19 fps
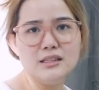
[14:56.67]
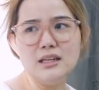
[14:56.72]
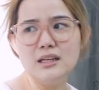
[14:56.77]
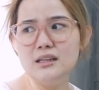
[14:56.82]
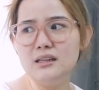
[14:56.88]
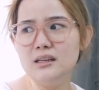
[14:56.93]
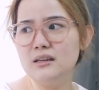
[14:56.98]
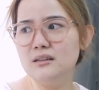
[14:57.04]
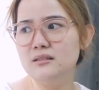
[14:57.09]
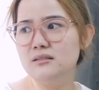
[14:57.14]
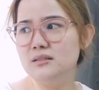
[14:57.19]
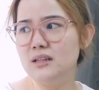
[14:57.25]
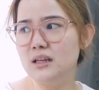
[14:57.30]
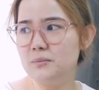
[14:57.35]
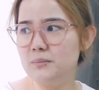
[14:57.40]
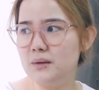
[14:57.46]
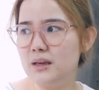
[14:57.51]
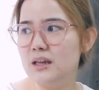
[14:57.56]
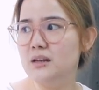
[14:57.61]
sila nag
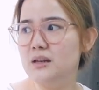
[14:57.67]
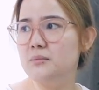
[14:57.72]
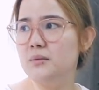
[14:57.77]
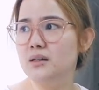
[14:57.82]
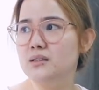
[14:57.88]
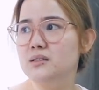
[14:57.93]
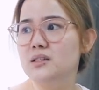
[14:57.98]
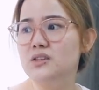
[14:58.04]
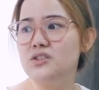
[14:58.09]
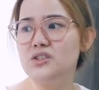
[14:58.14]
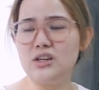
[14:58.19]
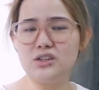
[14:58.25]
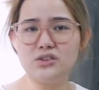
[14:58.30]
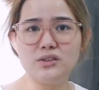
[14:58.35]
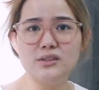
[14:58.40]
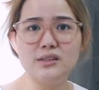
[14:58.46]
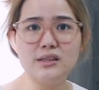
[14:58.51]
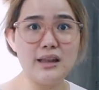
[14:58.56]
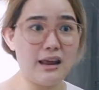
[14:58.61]
nagbigay ng mga
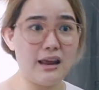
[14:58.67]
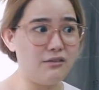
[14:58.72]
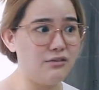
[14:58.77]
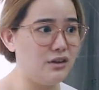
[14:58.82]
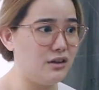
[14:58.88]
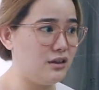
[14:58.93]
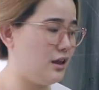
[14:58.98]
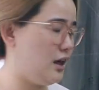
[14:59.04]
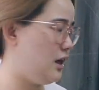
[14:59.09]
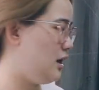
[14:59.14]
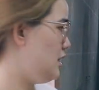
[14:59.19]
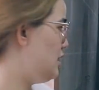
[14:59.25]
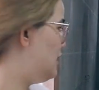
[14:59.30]
suggestions and everything.